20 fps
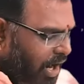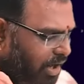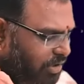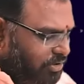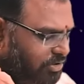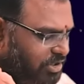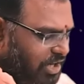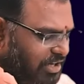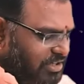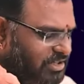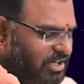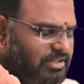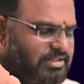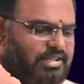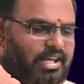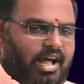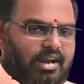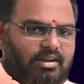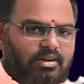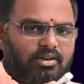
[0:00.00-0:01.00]
అటు షష్ఠ
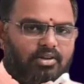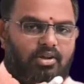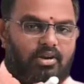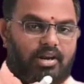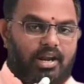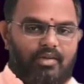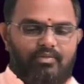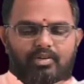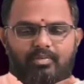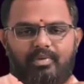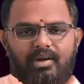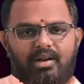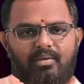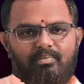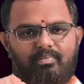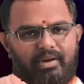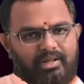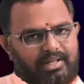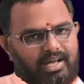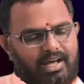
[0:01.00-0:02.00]
స్థానంలో రవి
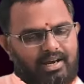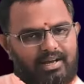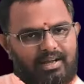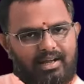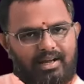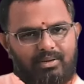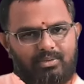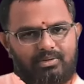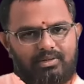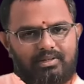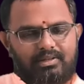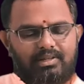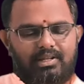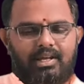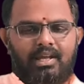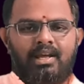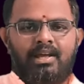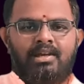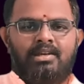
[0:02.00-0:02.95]
బలం ప్రధానంగా ఉంటుంది